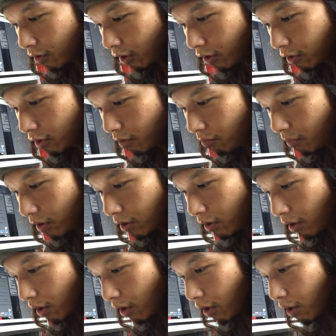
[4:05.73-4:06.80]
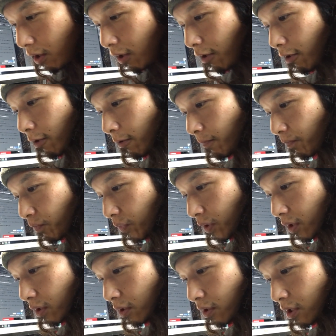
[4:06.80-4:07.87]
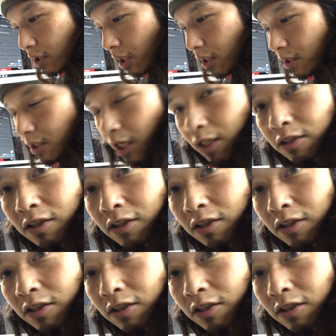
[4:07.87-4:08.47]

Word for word: 何年前だ、2003